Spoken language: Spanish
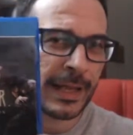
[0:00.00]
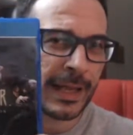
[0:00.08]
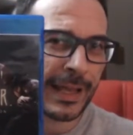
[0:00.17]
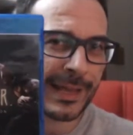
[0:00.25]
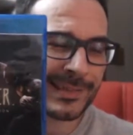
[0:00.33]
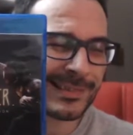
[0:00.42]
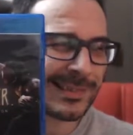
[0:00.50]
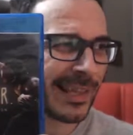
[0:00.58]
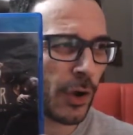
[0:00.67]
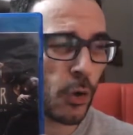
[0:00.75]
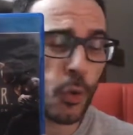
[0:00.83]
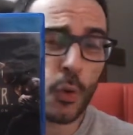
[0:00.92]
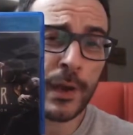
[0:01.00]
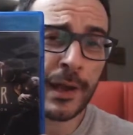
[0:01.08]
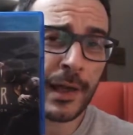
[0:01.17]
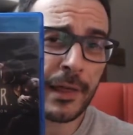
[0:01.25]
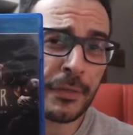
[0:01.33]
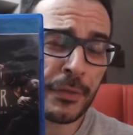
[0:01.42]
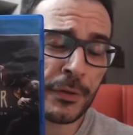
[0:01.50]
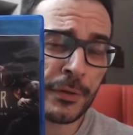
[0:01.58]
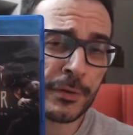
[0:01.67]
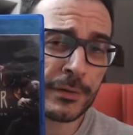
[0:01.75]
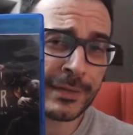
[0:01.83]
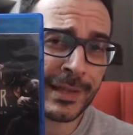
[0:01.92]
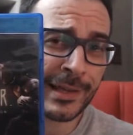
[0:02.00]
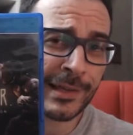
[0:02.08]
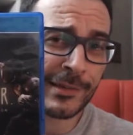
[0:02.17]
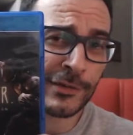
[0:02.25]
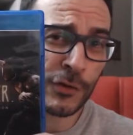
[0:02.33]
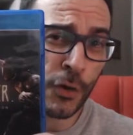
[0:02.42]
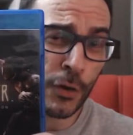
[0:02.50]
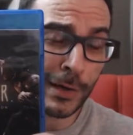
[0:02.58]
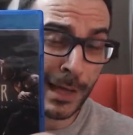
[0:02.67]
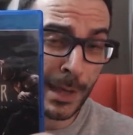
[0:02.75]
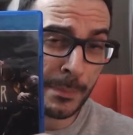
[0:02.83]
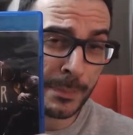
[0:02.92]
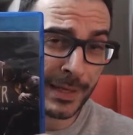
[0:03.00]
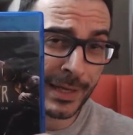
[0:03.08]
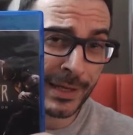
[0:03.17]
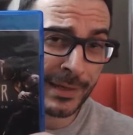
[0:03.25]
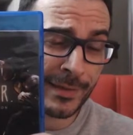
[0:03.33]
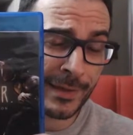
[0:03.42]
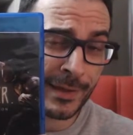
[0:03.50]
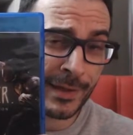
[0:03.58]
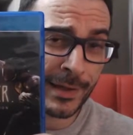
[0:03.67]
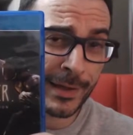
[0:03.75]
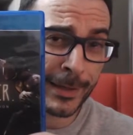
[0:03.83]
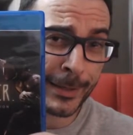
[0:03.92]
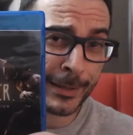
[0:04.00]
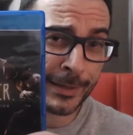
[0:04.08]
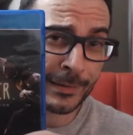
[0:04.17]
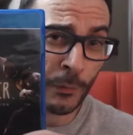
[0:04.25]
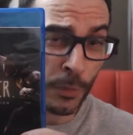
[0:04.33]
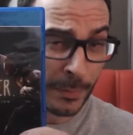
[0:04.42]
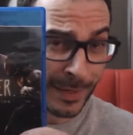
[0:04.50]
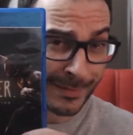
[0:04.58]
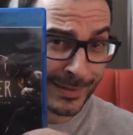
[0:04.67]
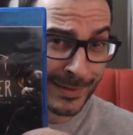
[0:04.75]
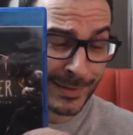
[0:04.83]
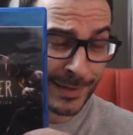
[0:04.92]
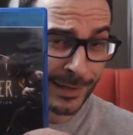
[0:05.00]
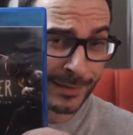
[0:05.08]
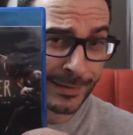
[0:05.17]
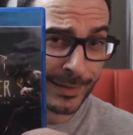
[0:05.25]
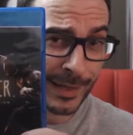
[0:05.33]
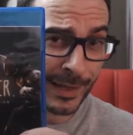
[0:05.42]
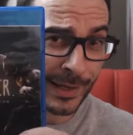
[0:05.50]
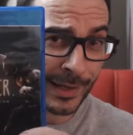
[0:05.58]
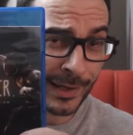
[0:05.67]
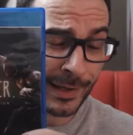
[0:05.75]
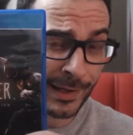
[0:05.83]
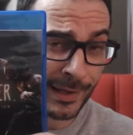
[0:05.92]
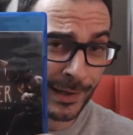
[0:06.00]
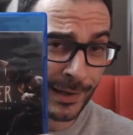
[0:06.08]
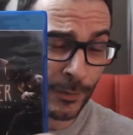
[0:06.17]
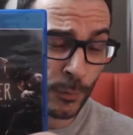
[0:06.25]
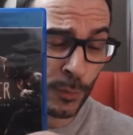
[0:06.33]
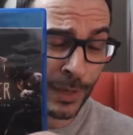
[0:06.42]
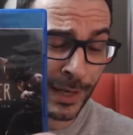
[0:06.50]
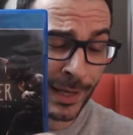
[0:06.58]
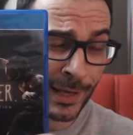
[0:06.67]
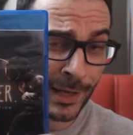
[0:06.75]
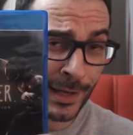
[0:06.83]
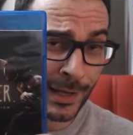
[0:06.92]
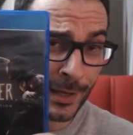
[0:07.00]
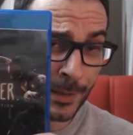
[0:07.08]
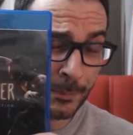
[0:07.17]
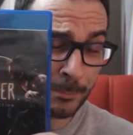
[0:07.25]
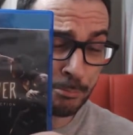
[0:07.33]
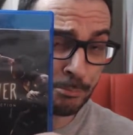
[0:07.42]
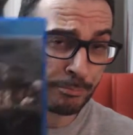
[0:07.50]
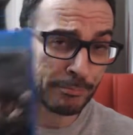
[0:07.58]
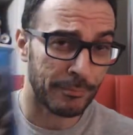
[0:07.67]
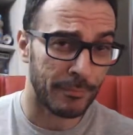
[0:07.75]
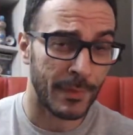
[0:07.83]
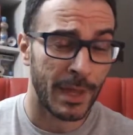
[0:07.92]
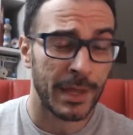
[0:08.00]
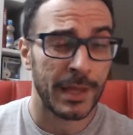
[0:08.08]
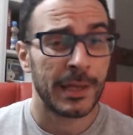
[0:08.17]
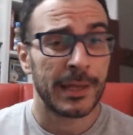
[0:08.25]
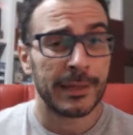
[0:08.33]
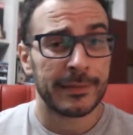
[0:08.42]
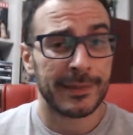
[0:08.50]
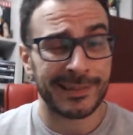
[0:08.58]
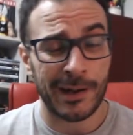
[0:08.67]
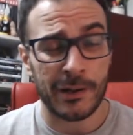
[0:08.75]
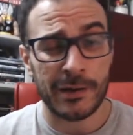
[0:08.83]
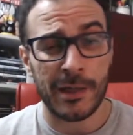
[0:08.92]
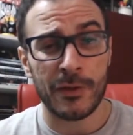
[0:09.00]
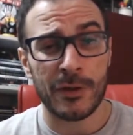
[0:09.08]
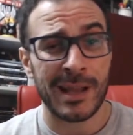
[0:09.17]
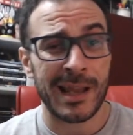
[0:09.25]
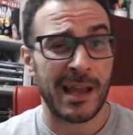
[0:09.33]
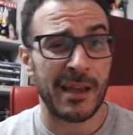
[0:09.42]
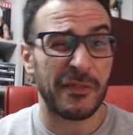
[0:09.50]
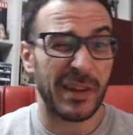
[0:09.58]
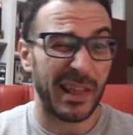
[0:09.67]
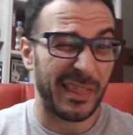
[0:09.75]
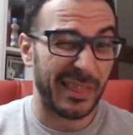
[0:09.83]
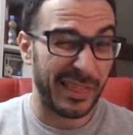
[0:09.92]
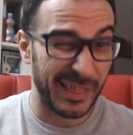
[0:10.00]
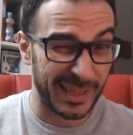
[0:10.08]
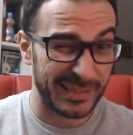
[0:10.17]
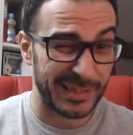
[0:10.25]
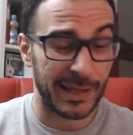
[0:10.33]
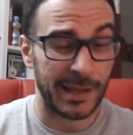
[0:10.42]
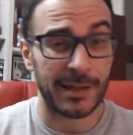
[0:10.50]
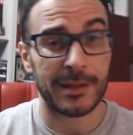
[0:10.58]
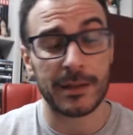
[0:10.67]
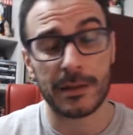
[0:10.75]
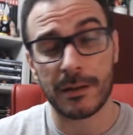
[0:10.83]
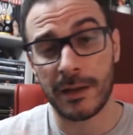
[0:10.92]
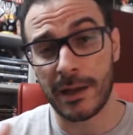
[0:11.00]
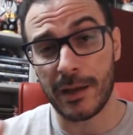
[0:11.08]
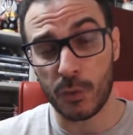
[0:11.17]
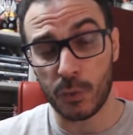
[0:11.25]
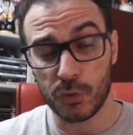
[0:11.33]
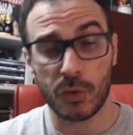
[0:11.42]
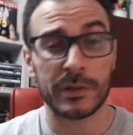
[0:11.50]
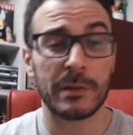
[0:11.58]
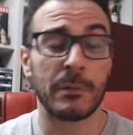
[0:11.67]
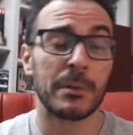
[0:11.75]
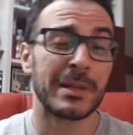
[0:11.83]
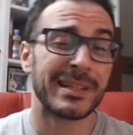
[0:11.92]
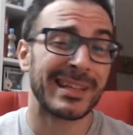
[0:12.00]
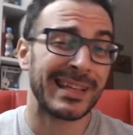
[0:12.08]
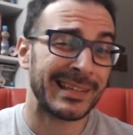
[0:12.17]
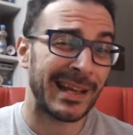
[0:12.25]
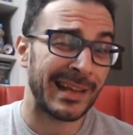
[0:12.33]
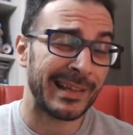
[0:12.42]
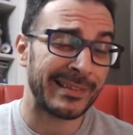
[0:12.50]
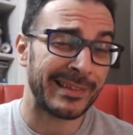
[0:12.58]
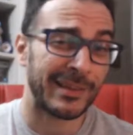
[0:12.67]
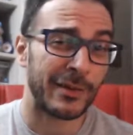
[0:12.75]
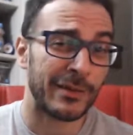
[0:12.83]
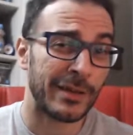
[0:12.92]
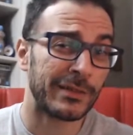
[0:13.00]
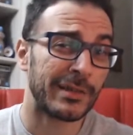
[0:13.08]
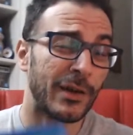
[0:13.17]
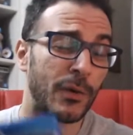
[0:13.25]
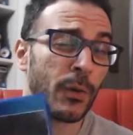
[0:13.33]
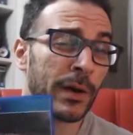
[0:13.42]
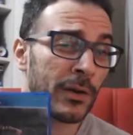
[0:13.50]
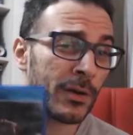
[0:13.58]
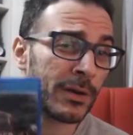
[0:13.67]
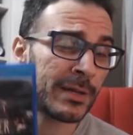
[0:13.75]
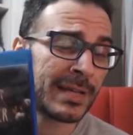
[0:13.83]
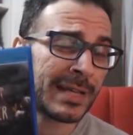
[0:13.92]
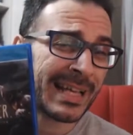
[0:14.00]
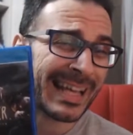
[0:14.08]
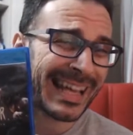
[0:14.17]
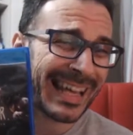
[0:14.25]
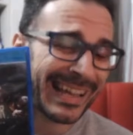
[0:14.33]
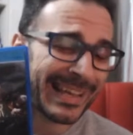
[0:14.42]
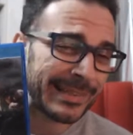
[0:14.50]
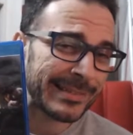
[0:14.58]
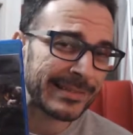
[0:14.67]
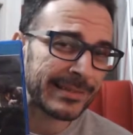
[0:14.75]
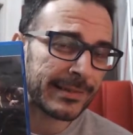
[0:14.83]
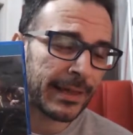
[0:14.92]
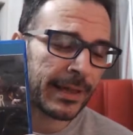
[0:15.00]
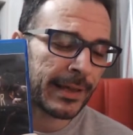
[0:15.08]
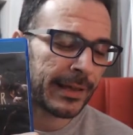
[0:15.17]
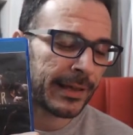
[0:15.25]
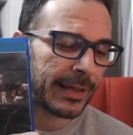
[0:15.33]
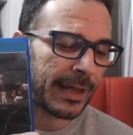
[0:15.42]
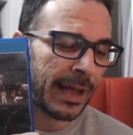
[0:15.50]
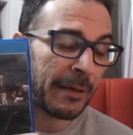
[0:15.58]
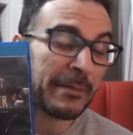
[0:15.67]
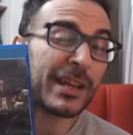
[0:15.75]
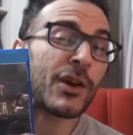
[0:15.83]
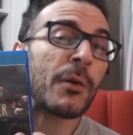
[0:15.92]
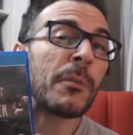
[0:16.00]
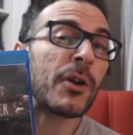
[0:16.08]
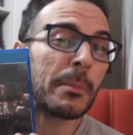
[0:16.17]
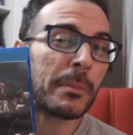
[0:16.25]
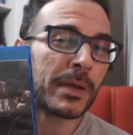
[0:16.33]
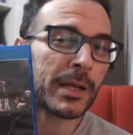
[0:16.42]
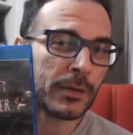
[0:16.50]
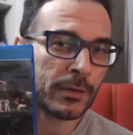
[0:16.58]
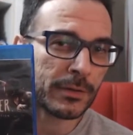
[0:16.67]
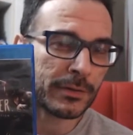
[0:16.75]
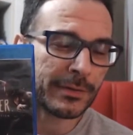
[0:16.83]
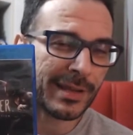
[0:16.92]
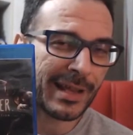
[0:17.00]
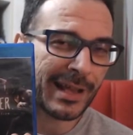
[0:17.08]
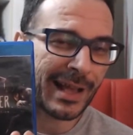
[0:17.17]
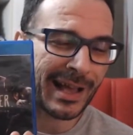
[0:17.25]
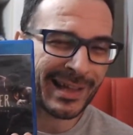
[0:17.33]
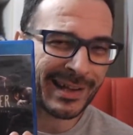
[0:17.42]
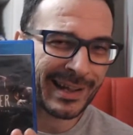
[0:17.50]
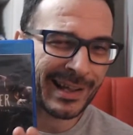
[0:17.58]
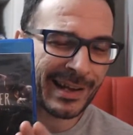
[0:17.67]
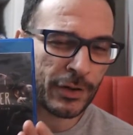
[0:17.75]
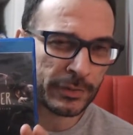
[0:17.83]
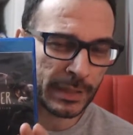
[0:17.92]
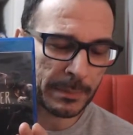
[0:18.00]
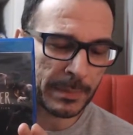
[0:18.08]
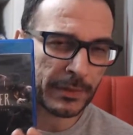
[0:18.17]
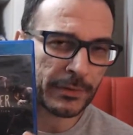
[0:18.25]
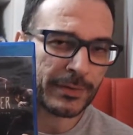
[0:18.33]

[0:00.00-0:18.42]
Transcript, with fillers: Este juegazo de SoClap y de Devolver Digital, eh, una mm, desarrolladora francesa eh, junto con Devolver Digital han desarrollado este juego que es, eh, a ver cómo lo explico sin caer en lo típico.